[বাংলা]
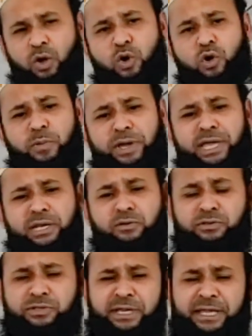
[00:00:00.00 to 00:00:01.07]
হুমায়ুর
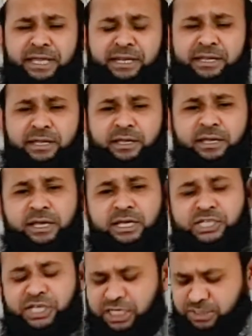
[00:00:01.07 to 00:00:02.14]
গোত্রের
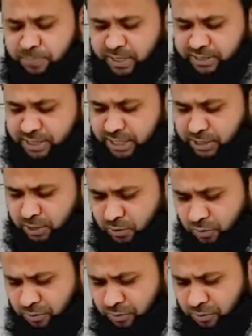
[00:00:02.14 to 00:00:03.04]
শেষ বাদশাহ ছিল